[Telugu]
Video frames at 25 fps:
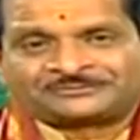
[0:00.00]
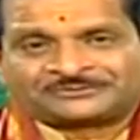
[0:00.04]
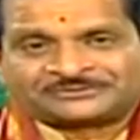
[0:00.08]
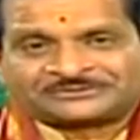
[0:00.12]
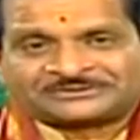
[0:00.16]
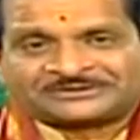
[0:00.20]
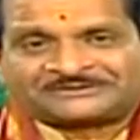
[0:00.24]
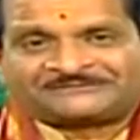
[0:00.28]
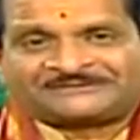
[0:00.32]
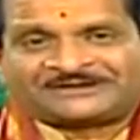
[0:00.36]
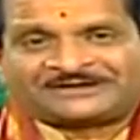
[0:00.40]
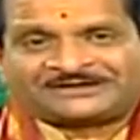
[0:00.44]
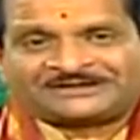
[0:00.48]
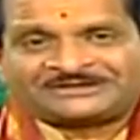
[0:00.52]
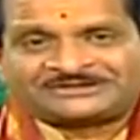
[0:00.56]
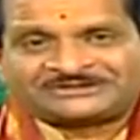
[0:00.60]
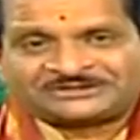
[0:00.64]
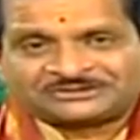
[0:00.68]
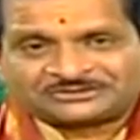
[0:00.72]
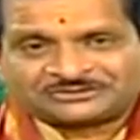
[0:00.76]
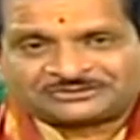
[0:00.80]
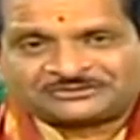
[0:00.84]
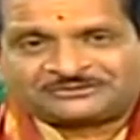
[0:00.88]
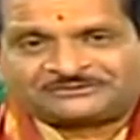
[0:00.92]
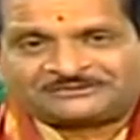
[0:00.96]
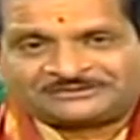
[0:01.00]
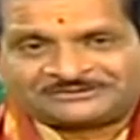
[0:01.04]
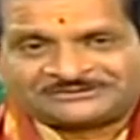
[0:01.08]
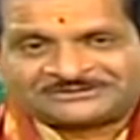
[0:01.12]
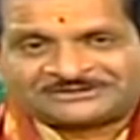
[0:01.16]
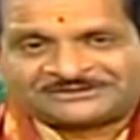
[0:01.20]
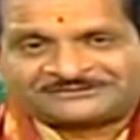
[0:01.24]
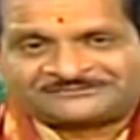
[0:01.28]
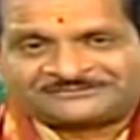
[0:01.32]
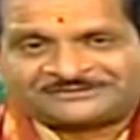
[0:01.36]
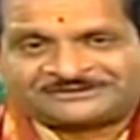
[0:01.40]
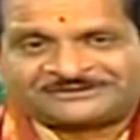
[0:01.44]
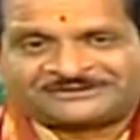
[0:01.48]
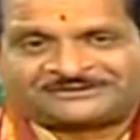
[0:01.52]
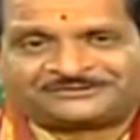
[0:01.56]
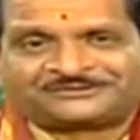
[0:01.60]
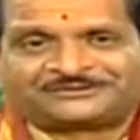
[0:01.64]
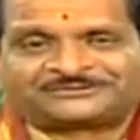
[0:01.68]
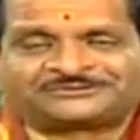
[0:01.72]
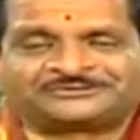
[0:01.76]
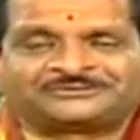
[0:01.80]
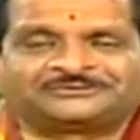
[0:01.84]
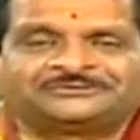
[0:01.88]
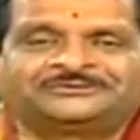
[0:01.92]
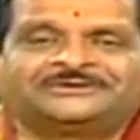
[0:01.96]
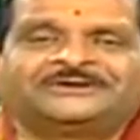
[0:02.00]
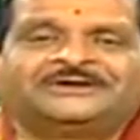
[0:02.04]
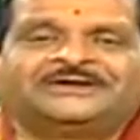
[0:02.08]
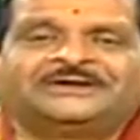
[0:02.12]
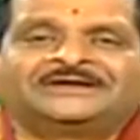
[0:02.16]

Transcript: ఉత్సవాన్ని చేసుకోవలసినటువంటి రోజు